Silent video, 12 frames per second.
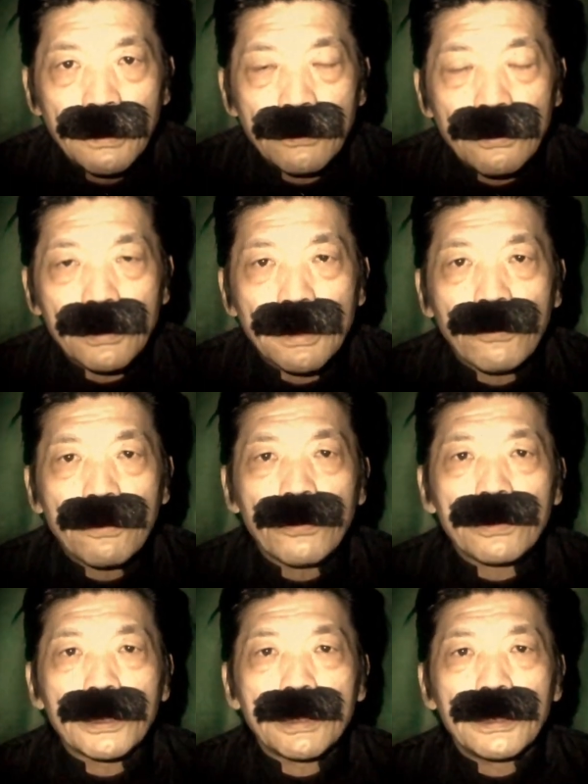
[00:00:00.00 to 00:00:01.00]
そしてご
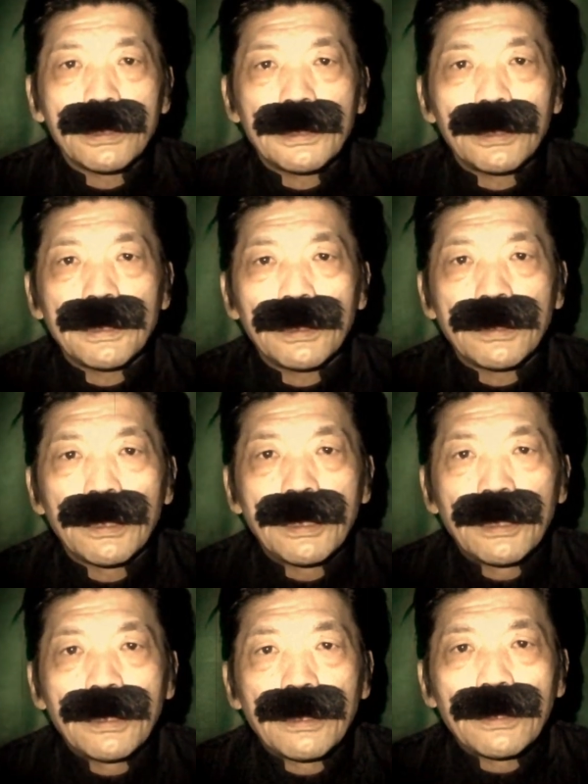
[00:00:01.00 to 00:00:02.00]
両親に
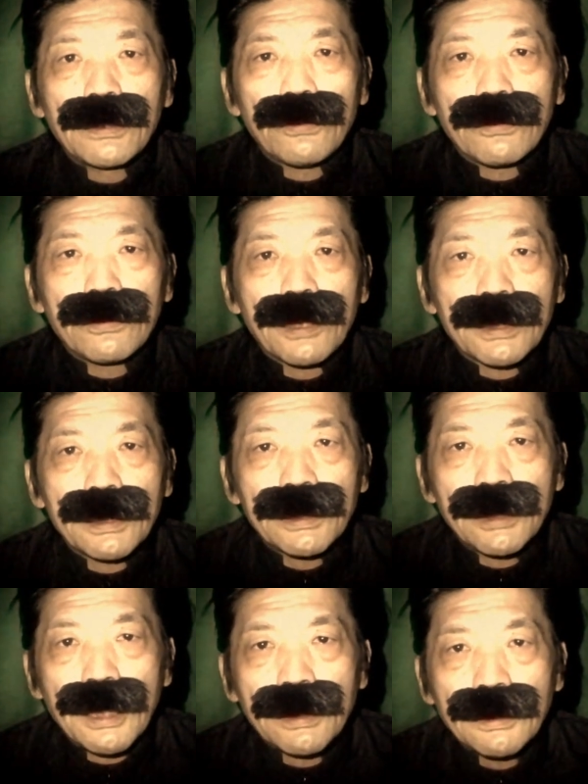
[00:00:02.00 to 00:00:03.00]
一人暮らし
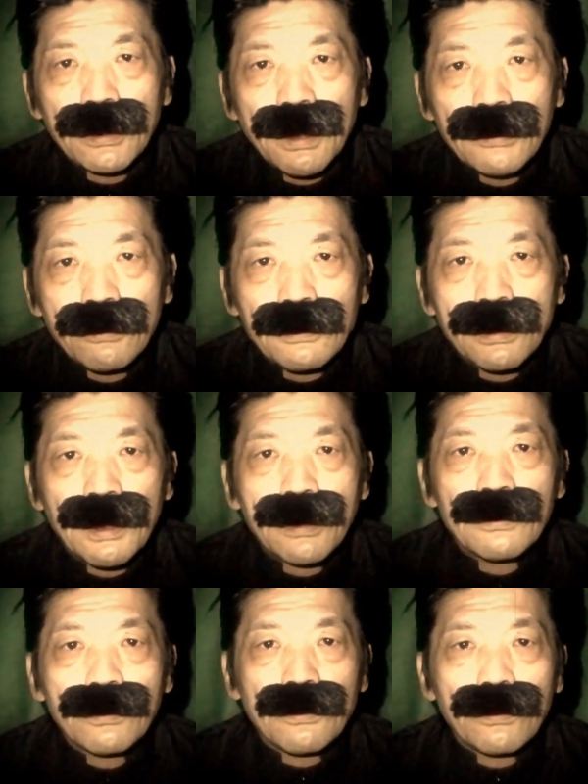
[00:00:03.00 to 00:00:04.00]
したいんだと伝
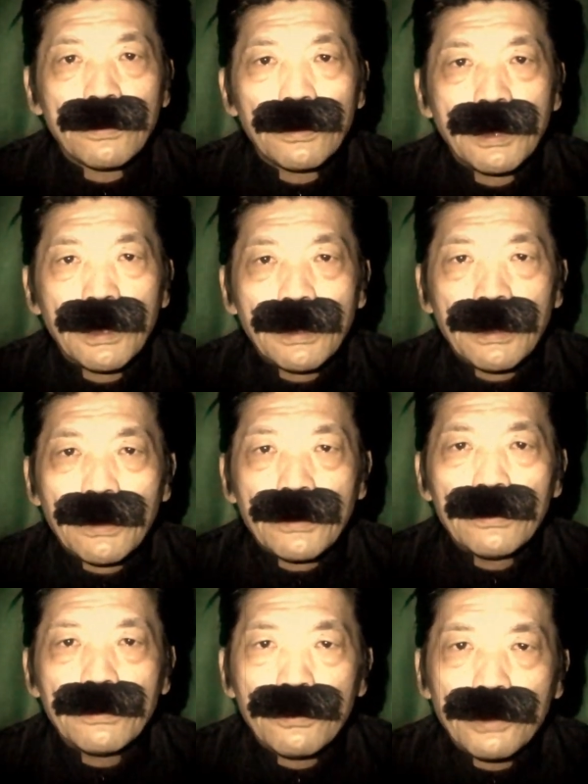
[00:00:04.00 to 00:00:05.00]
えると、
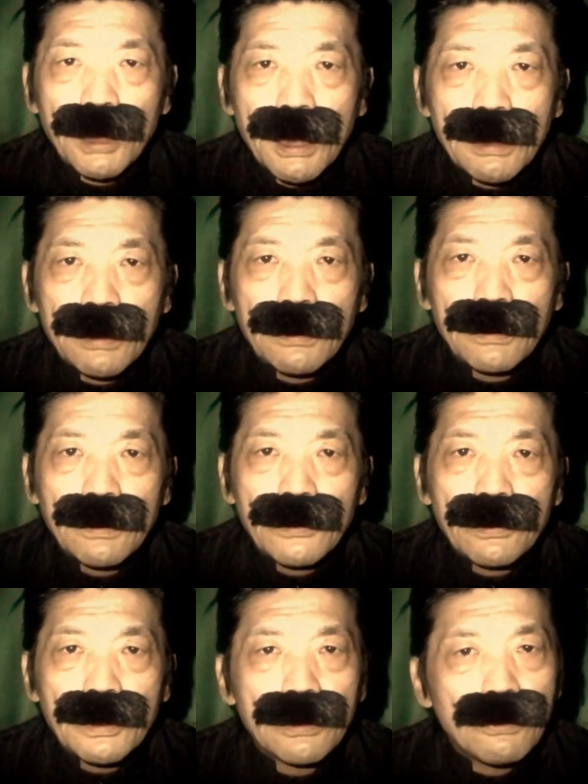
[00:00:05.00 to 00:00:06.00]
ゆうこさん
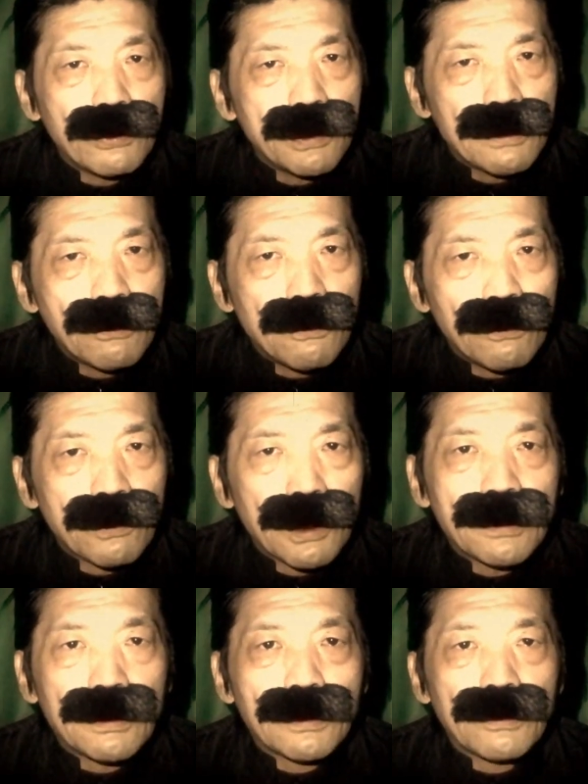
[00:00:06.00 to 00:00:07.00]
一人っ子
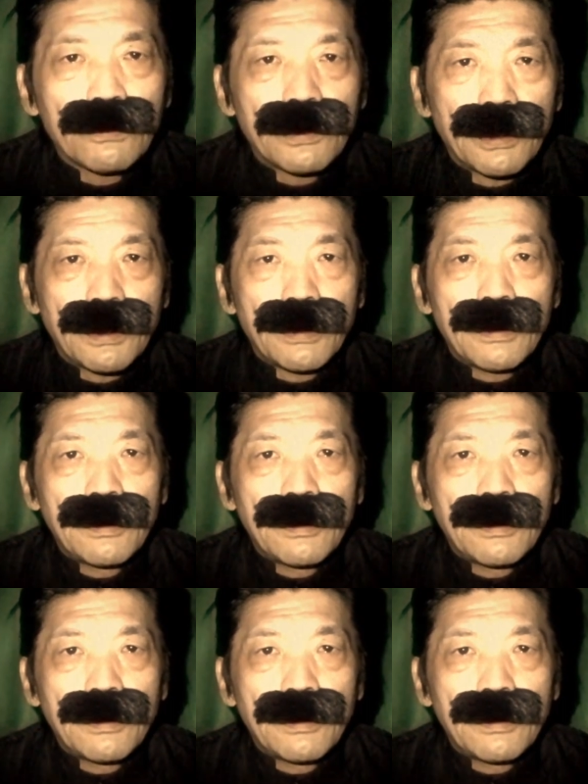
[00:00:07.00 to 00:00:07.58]
だったそうで、